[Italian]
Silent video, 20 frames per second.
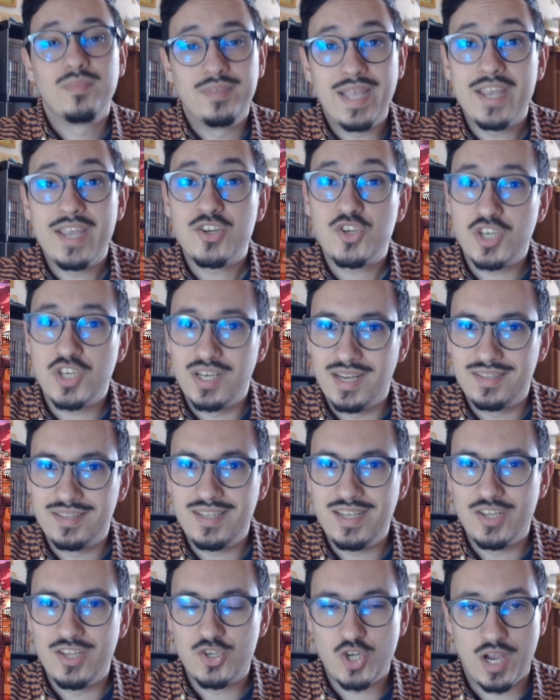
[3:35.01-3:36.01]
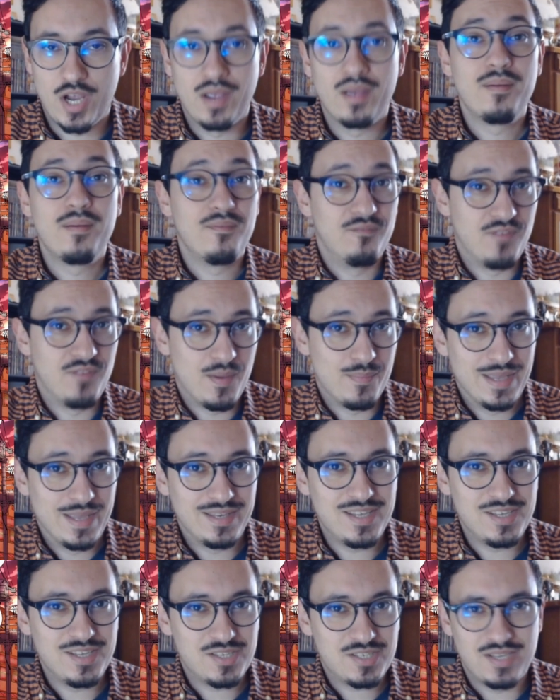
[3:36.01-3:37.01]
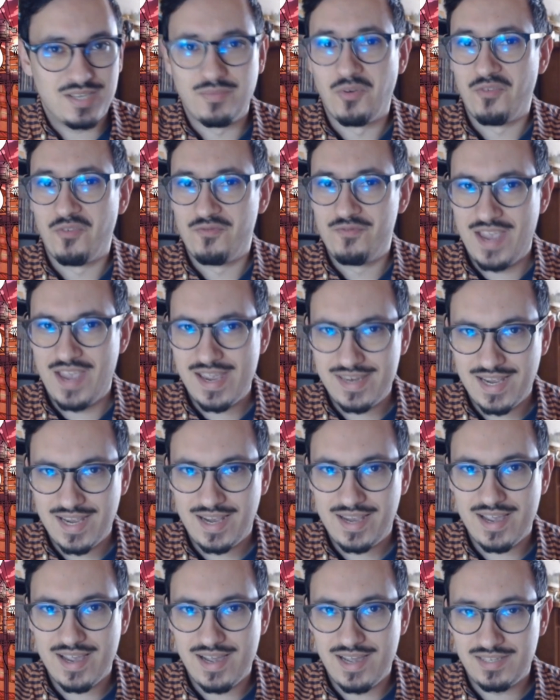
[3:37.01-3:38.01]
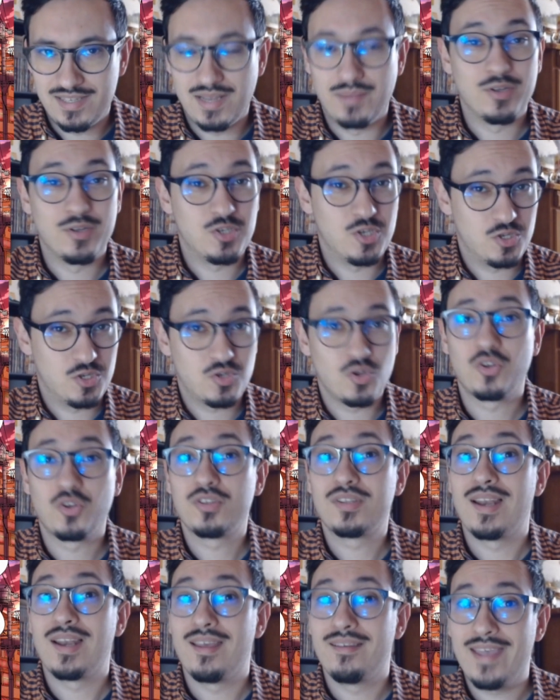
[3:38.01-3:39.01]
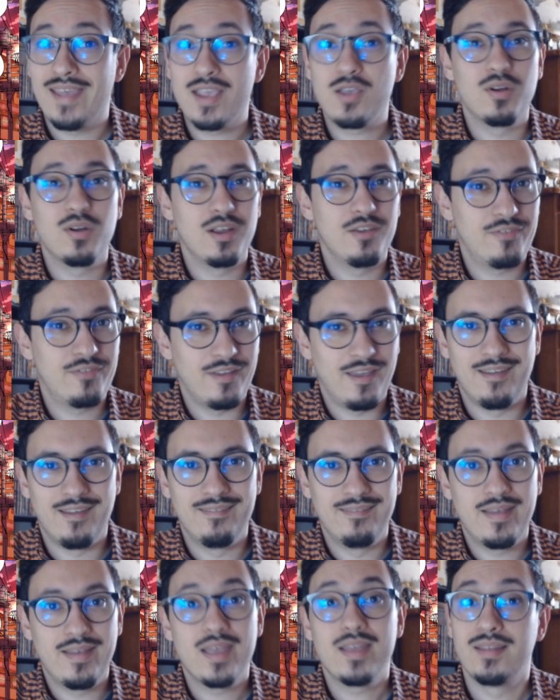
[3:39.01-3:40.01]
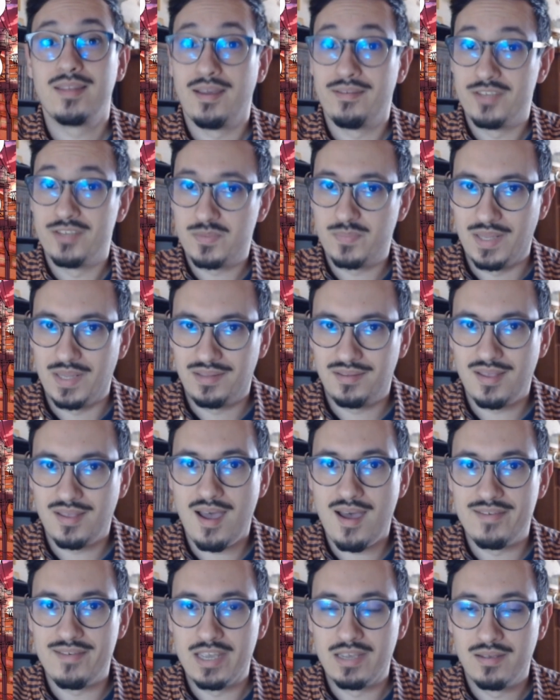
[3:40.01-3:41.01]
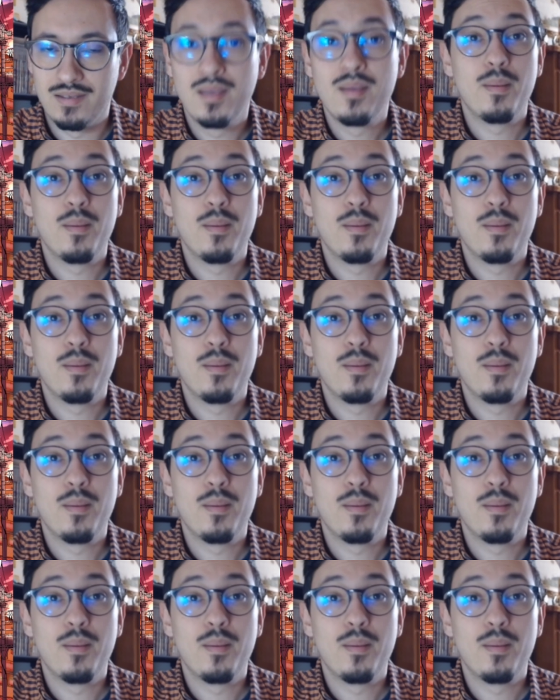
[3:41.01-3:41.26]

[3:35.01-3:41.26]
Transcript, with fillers: Denji le dice, va benissimo, vieni a casa, ma ci sono delle regole ferree da rispettare,